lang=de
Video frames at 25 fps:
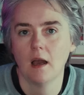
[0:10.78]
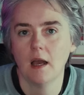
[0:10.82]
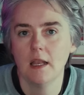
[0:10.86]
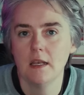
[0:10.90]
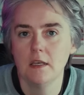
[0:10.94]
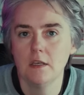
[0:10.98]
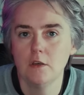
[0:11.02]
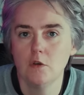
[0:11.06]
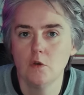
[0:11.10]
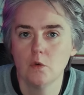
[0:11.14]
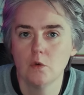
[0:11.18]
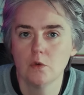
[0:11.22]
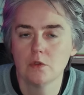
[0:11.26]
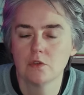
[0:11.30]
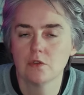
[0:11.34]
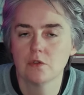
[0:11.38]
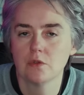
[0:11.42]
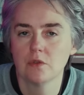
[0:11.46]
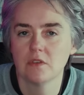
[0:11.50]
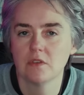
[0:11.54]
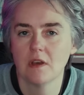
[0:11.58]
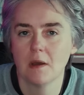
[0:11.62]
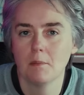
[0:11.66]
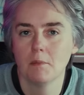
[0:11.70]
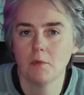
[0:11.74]
Hallo
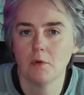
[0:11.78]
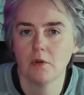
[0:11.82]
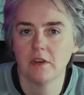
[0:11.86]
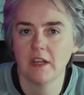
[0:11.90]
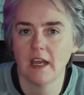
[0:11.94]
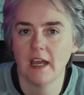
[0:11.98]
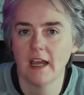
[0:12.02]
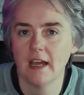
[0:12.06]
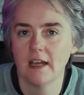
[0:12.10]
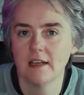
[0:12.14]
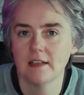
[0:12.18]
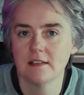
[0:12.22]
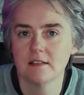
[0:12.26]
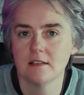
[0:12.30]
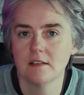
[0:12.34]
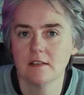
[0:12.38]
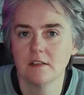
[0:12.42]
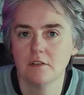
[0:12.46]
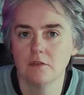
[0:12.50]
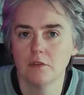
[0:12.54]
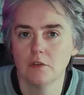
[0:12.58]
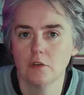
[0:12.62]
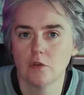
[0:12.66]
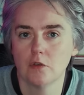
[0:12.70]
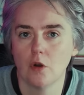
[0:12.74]
zusammen und
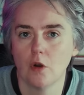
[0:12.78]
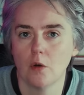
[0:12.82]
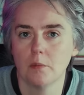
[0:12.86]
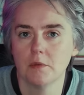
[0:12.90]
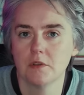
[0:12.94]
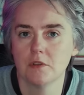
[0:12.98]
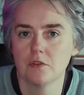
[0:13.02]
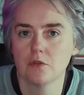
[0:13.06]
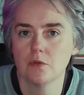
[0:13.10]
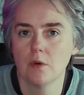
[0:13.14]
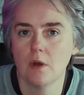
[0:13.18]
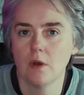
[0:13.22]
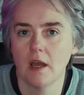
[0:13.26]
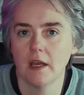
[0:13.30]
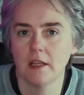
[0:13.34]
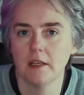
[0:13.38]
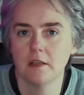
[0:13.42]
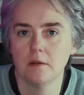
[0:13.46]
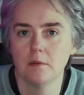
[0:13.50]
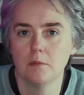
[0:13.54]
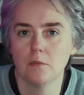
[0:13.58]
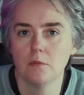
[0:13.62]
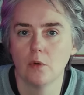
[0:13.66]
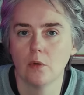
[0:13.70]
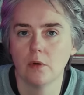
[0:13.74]
herzlich willkommen zu
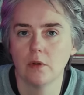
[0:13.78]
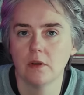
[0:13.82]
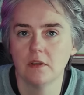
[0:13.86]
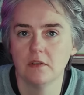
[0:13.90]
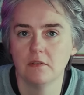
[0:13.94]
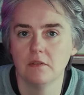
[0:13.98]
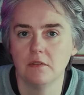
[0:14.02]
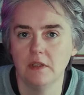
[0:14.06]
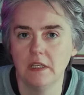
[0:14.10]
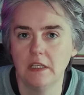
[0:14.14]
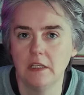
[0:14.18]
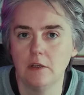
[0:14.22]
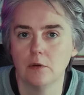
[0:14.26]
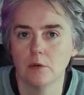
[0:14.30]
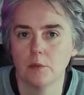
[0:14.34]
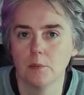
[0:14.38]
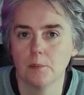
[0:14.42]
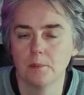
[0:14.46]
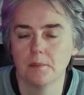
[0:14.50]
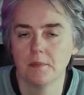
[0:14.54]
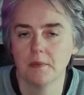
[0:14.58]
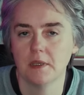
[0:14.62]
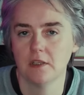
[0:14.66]
einem neuen Video.